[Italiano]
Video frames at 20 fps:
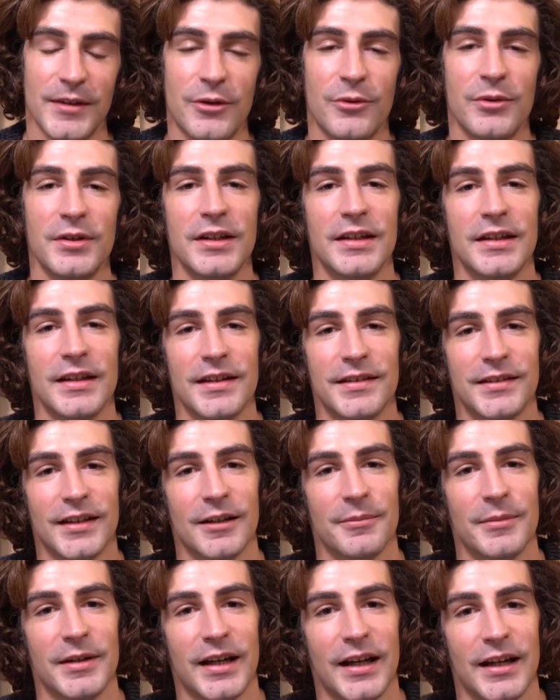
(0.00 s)
e quindi innesca
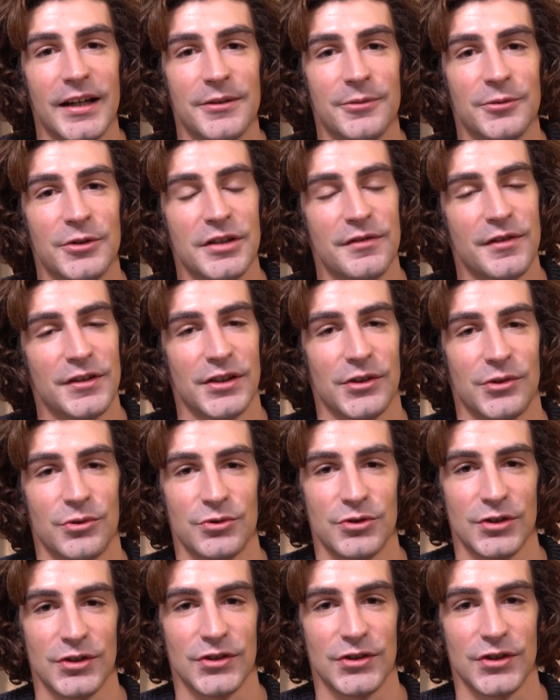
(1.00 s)
il meccanismo di difesa
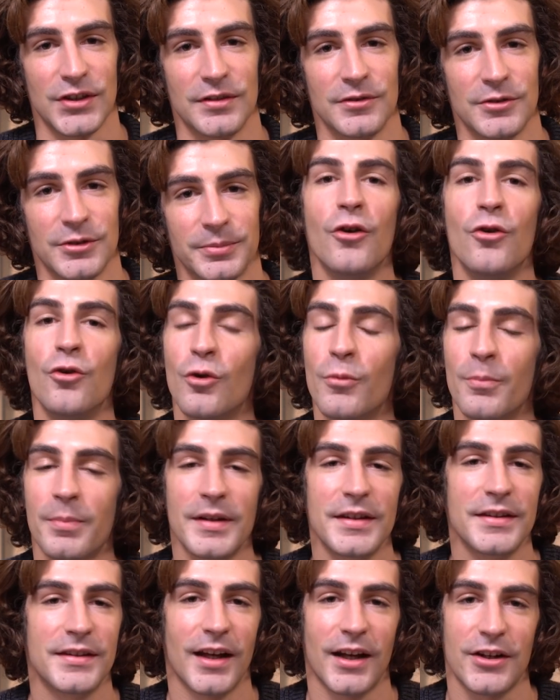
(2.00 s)
successivo. Non
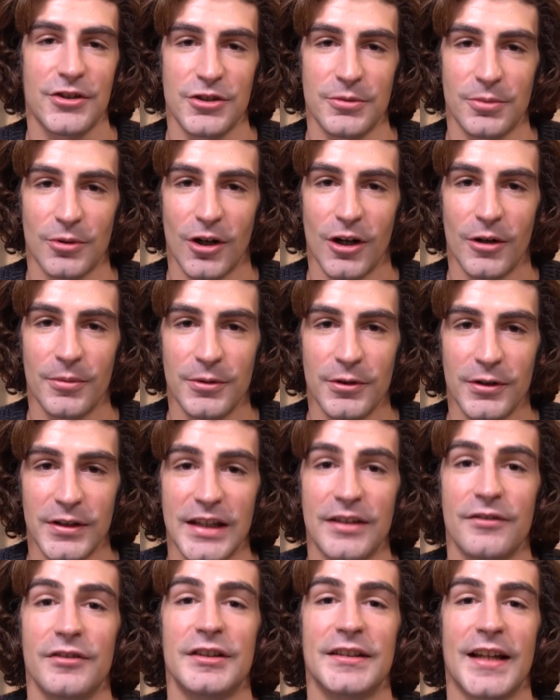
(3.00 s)
pensarci proprio ed
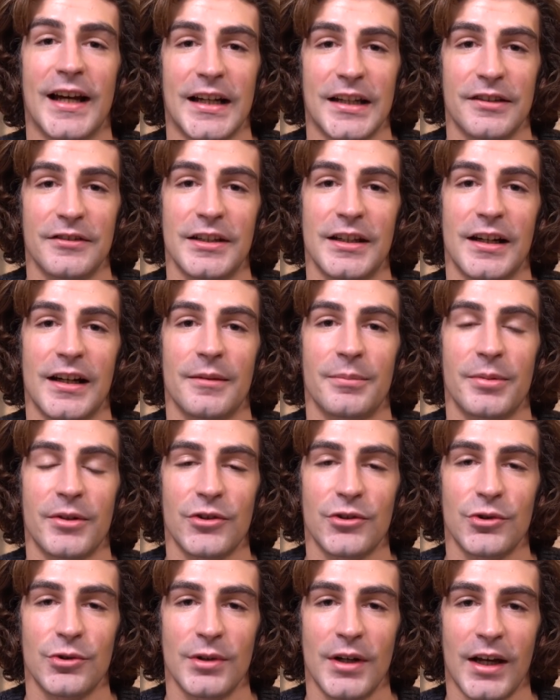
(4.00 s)
evitare di vedere la
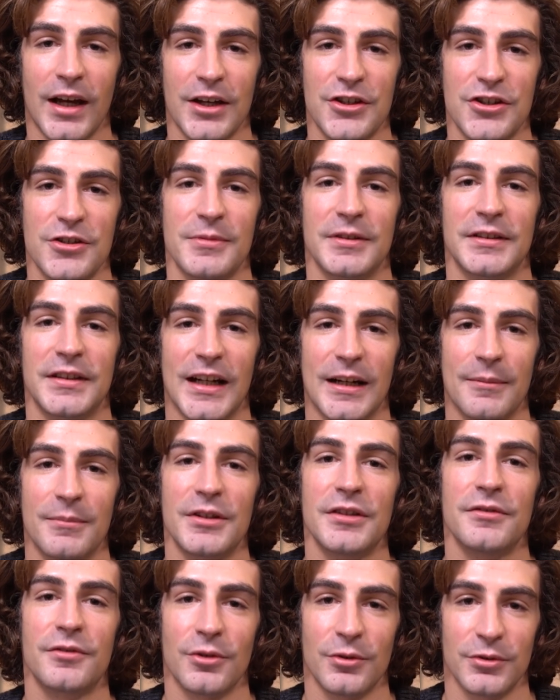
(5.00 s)
persona che ci metterebbe
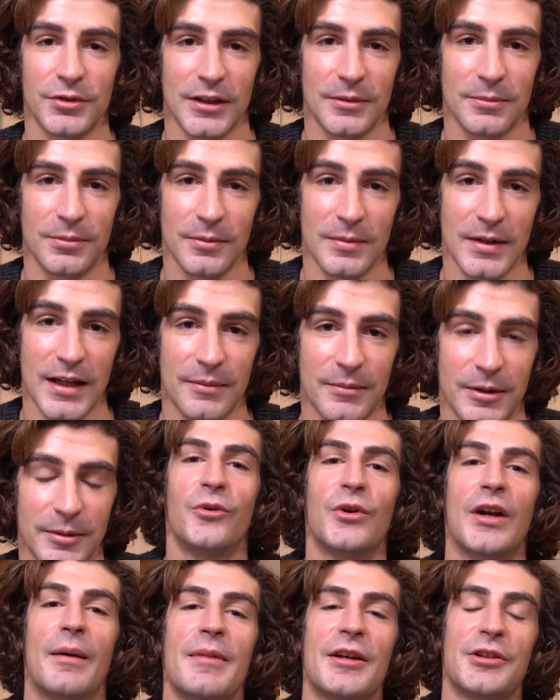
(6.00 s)
di fronte al problema.
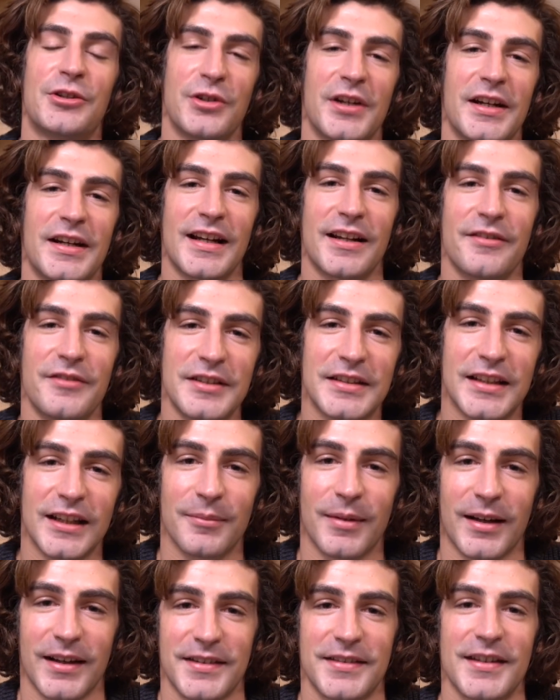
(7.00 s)
Una mia teoria nella vita,
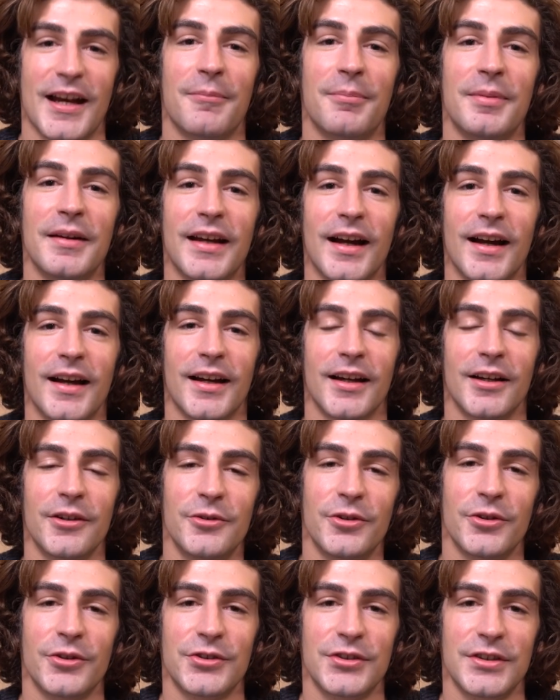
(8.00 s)
ma che si applica anche al
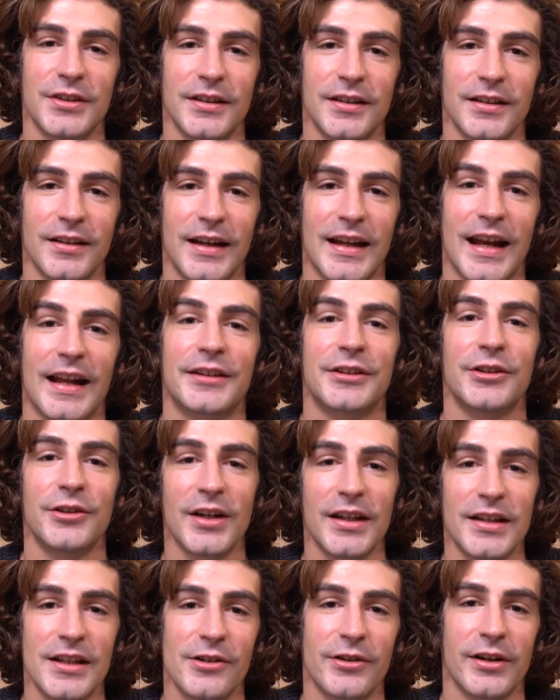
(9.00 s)
ghosting, è la
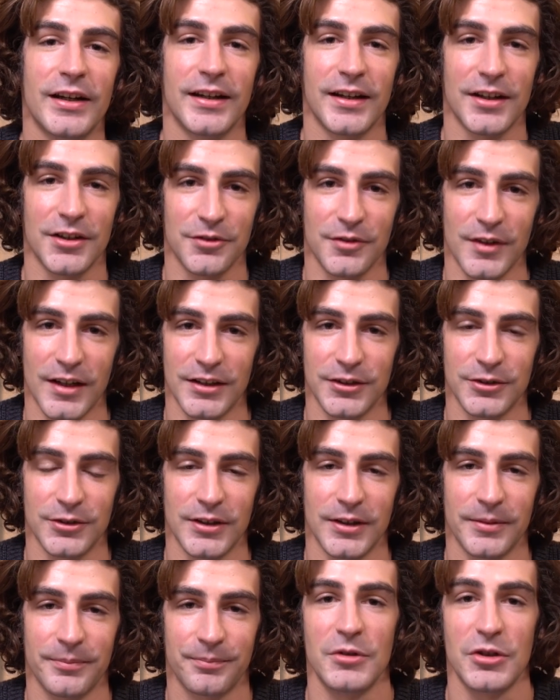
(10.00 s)
teoria delle orecchie a
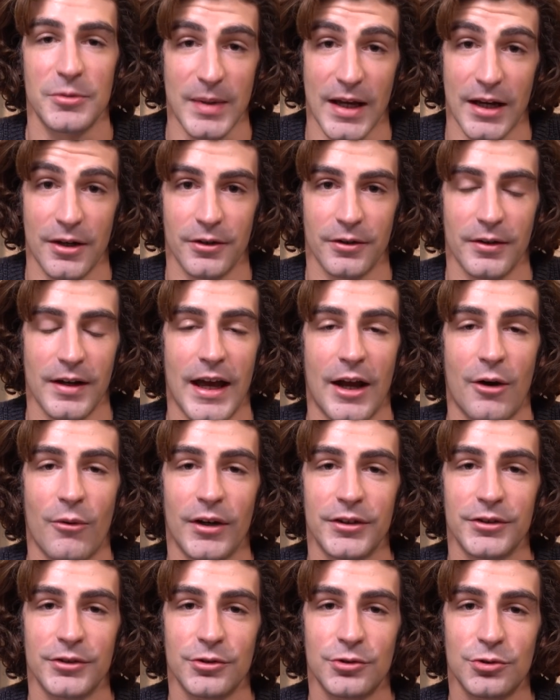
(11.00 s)
sventola. Mi spiego, è
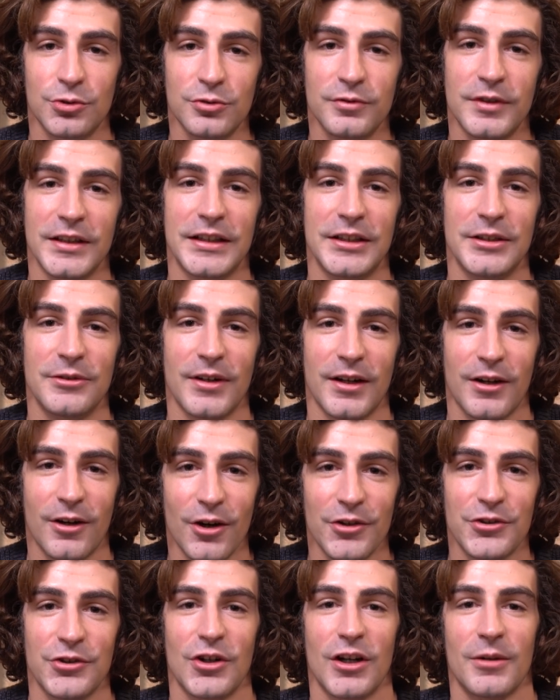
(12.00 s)
quando tu vedi una
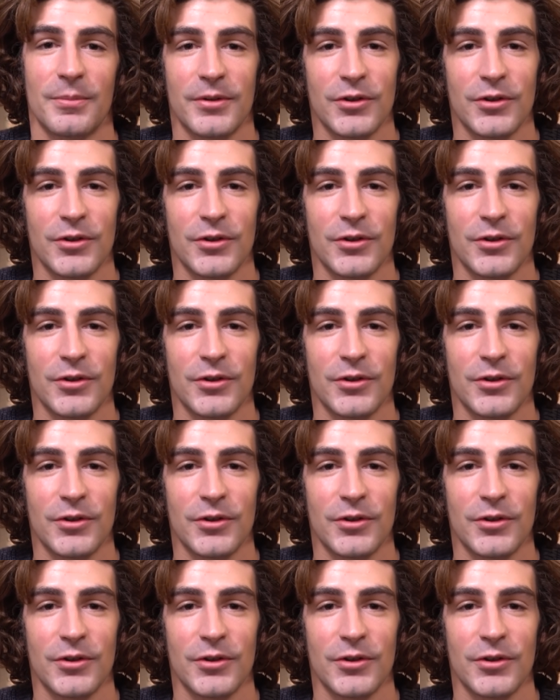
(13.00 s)
cosa in una